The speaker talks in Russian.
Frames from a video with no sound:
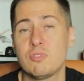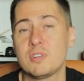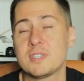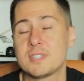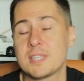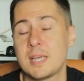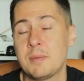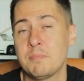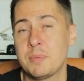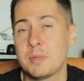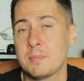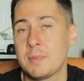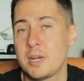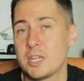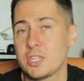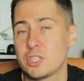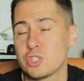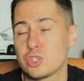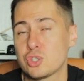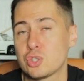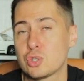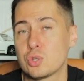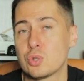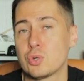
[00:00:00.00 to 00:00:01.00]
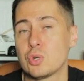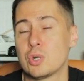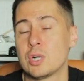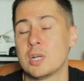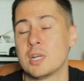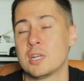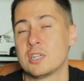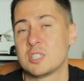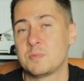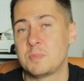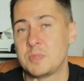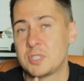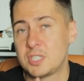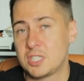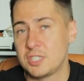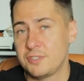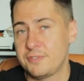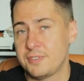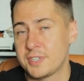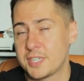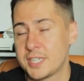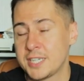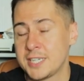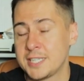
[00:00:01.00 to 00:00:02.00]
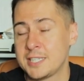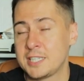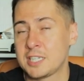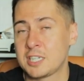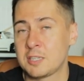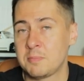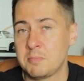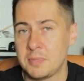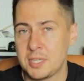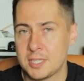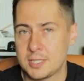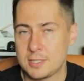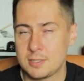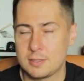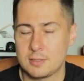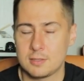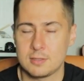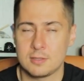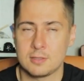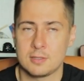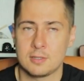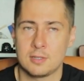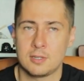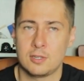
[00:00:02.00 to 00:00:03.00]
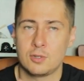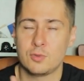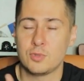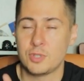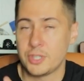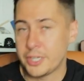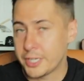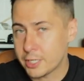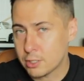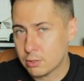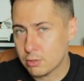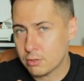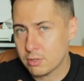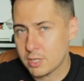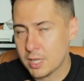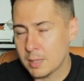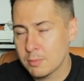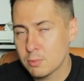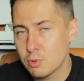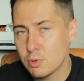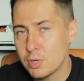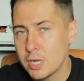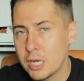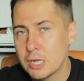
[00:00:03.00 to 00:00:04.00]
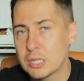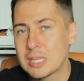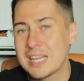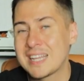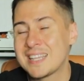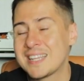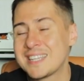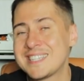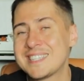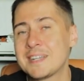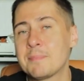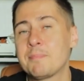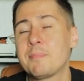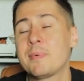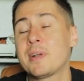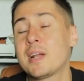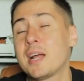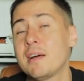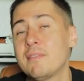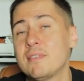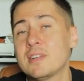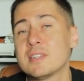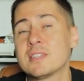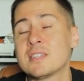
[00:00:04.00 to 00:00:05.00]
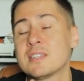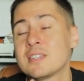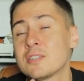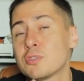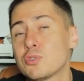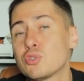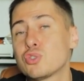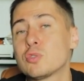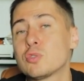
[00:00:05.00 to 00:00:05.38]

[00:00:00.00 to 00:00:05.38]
вы сами понимаете, что специфика этих мест, э, людей, которые там гуляют, она не направлена на то,